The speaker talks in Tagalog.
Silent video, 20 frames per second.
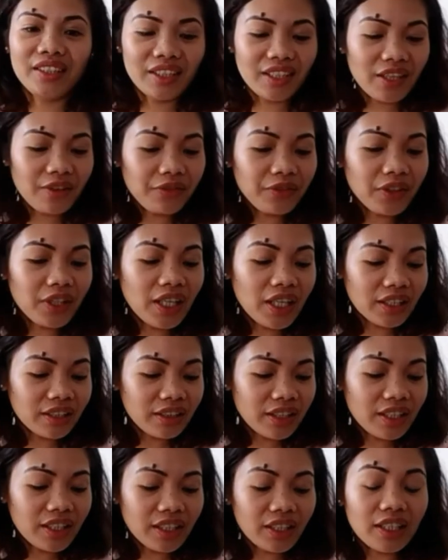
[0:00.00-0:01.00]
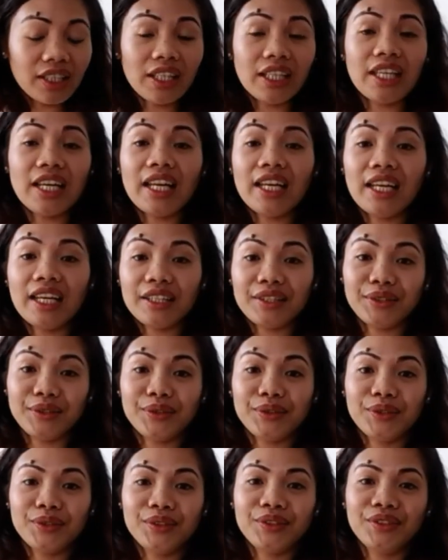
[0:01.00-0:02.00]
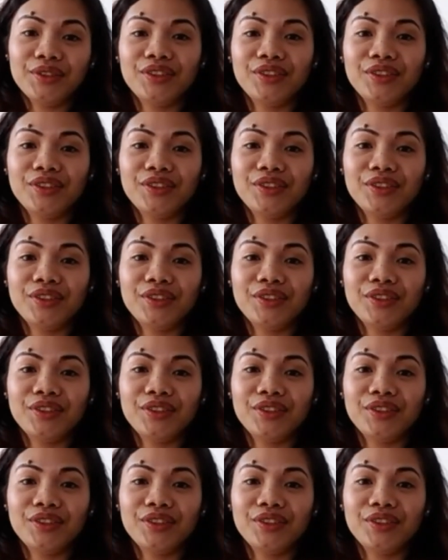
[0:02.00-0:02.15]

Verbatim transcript: Na-refer lang din ng kakilala ko.